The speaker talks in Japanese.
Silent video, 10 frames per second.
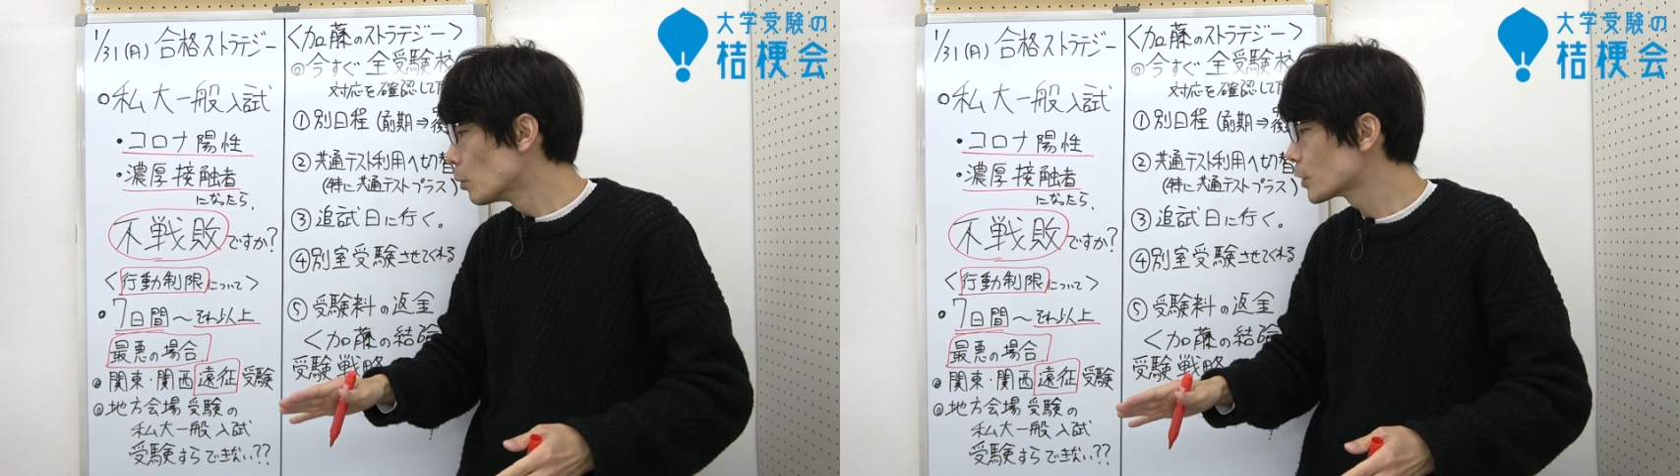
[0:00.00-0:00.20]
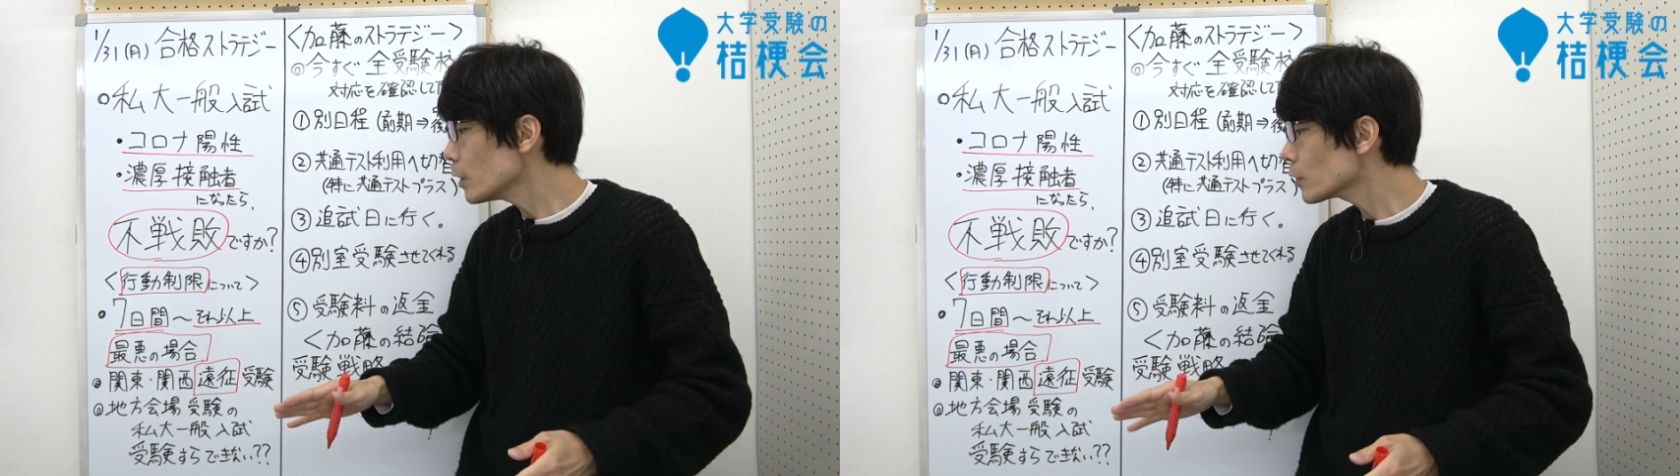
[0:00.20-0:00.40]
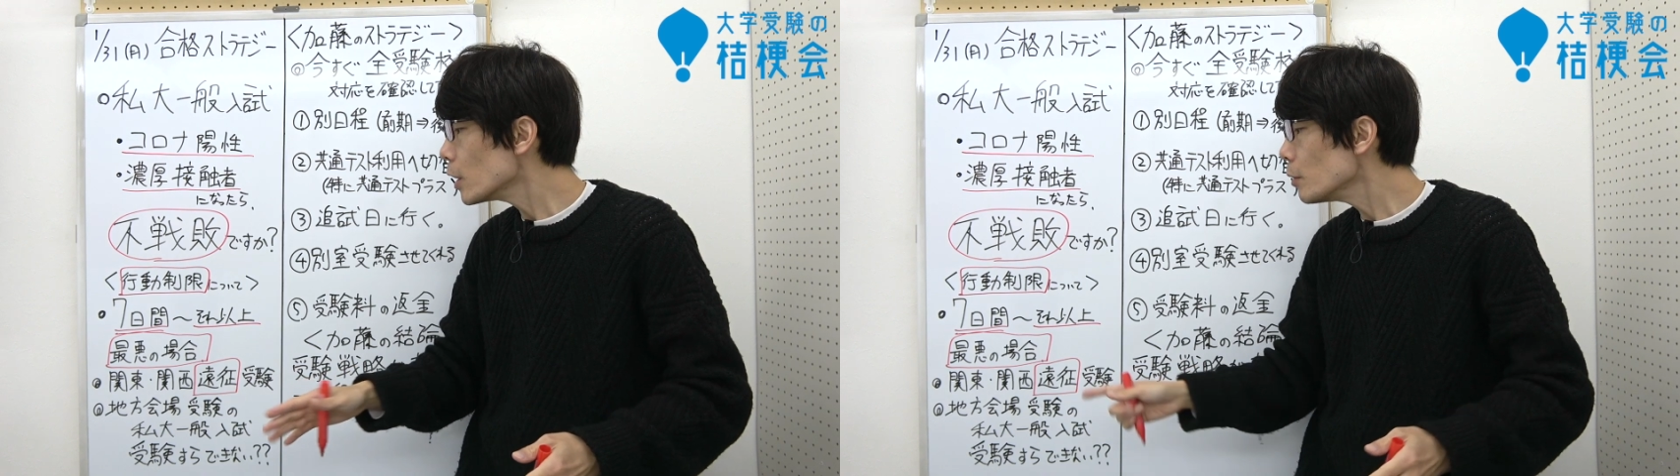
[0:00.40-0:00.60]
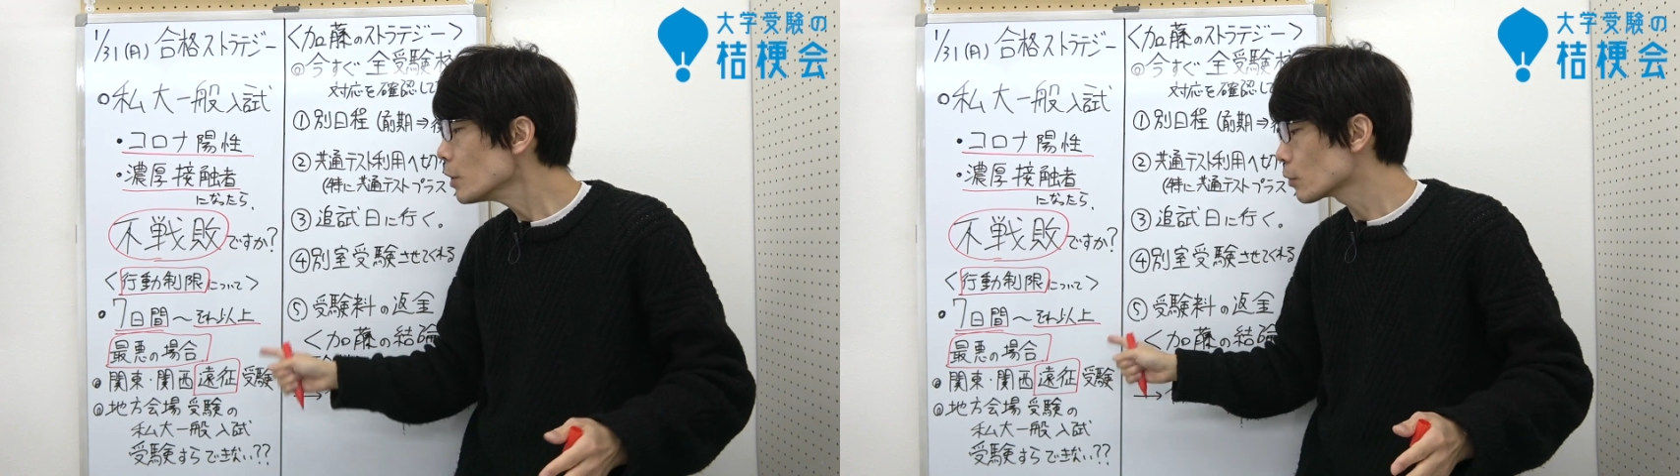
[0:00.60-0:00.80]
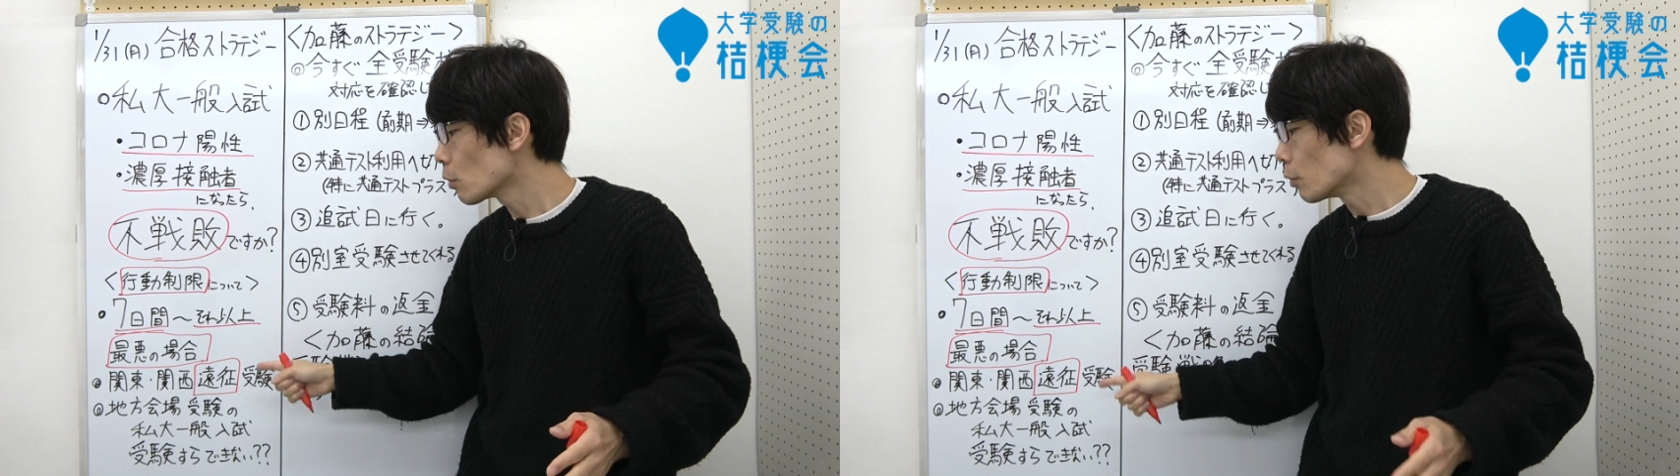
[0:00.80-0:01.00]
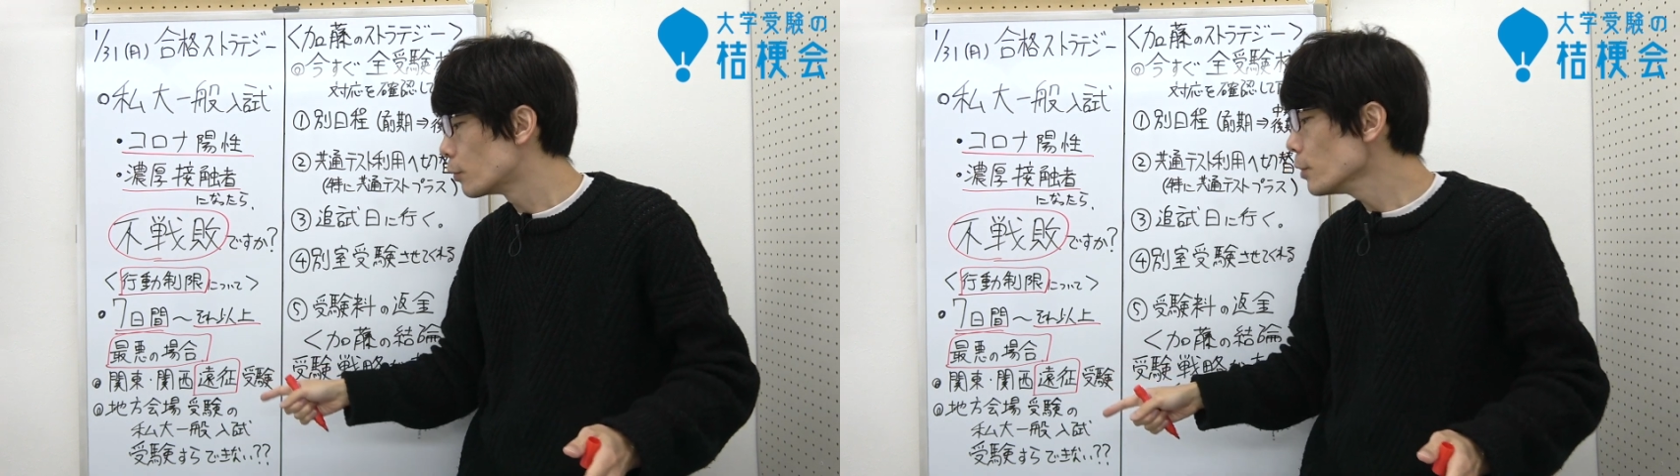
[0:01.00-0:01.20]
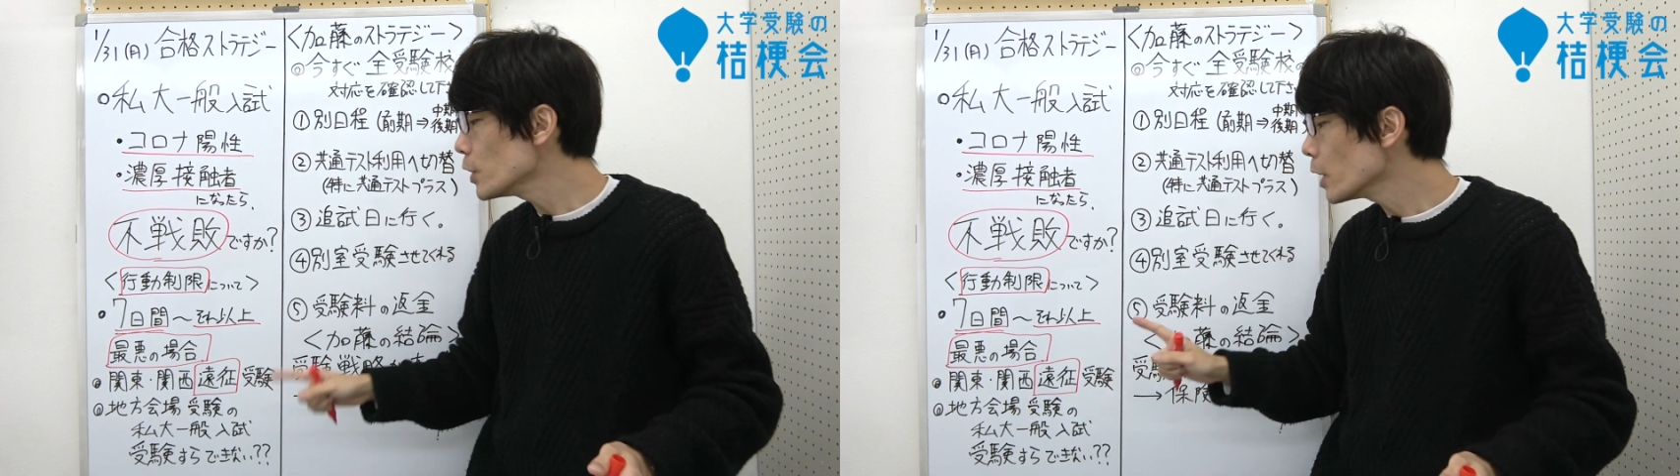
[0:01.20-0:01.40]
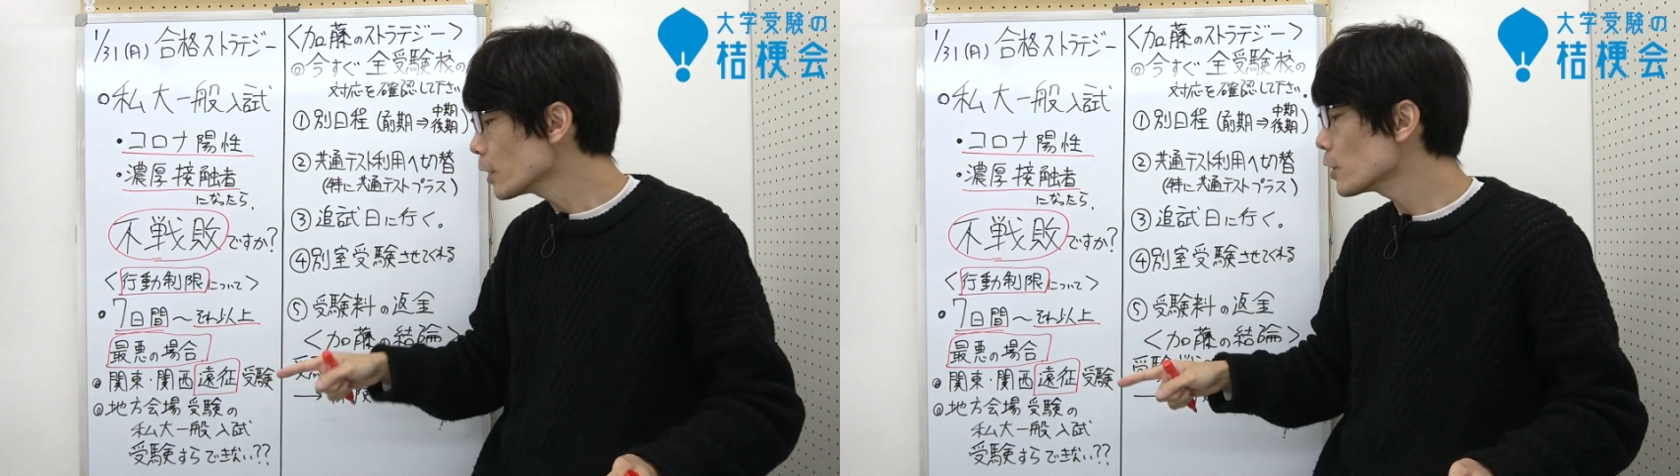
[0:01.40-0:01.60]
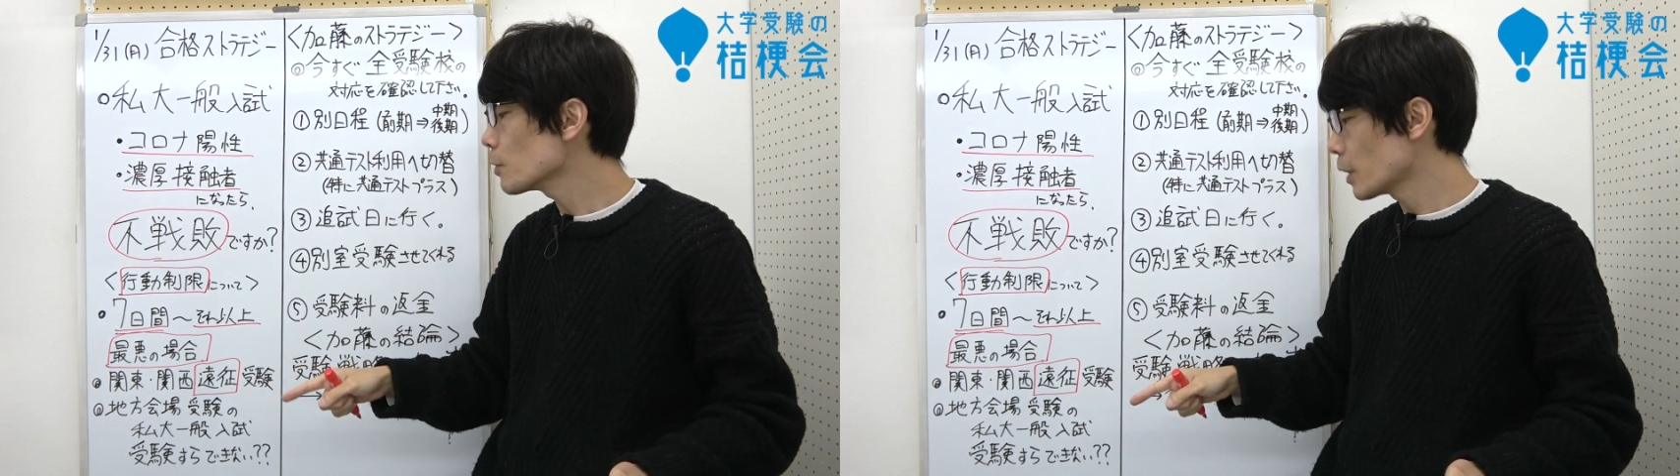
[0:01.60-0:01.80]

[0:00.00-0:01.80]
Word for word: もう絶対にまずここ封じられてし